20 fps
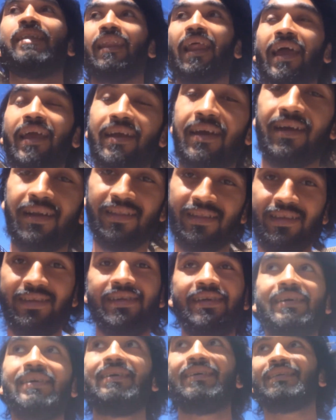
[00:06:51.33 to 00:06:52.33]
लाइक कर
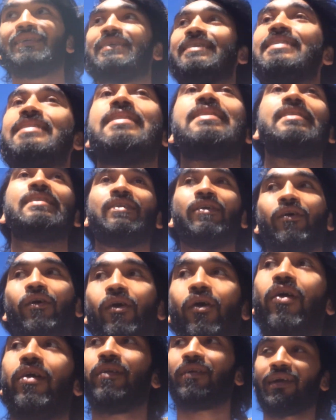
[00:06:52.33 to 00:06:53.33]
देना
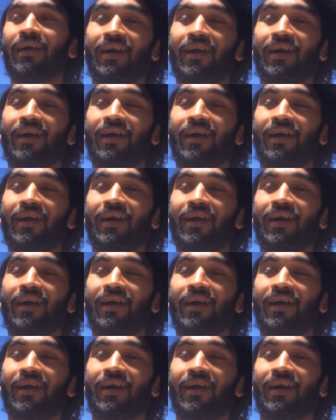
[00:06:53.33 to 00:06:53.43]
और